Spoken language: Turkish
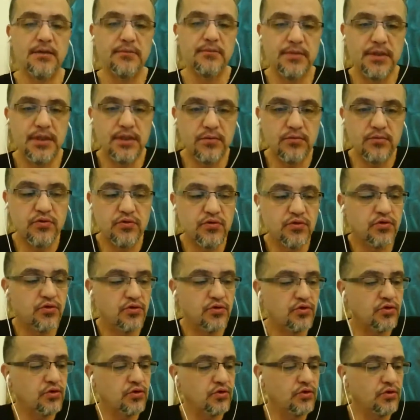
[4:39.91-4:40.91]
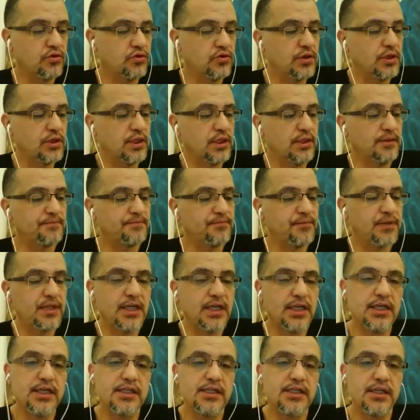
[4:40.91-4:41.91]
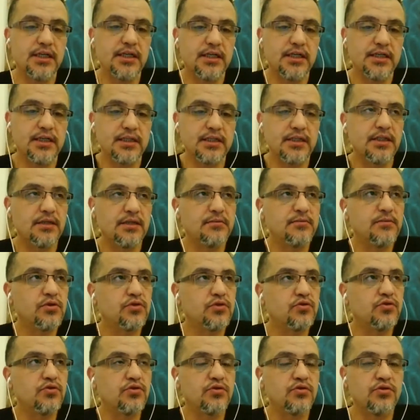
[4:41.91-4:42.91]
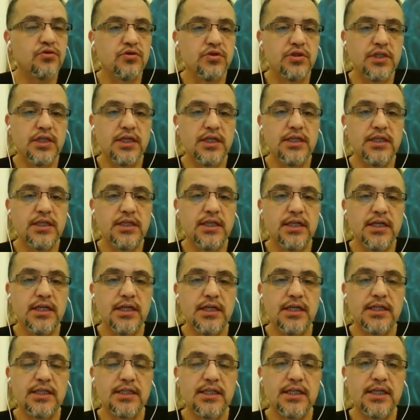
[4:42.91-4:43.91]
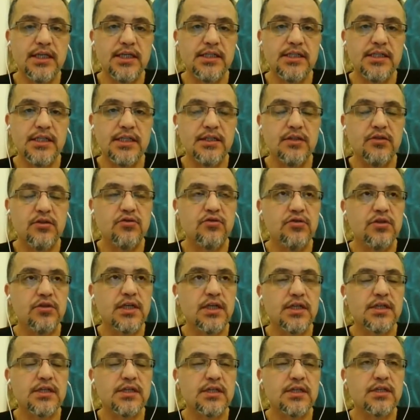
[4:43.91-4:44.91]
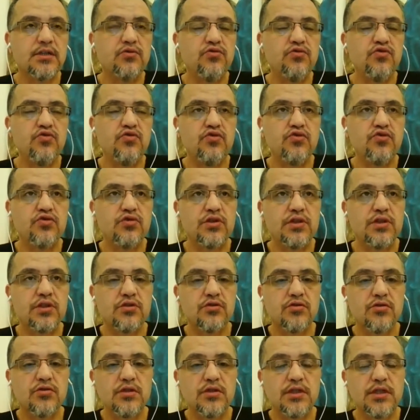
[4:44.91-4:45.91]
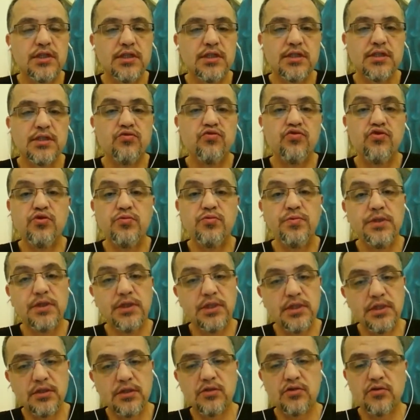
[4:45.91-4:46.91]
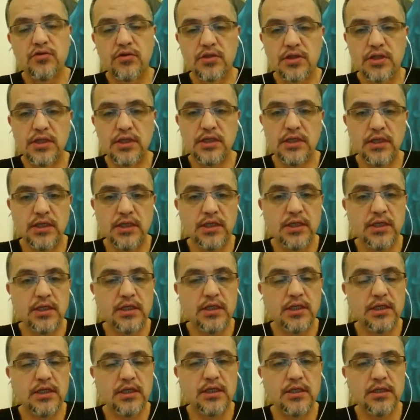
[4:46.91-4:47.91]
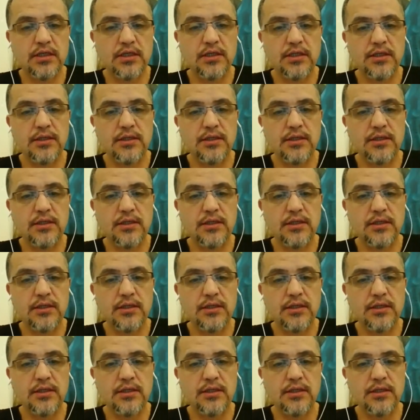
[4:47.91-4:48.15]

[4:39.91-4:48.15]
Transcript: bilim kurgu çoğunlukla geleceği anlatan bir türdür. Yani geleceğin dünyasında 300 yıl sonra ya da 3000 yıl sonra e,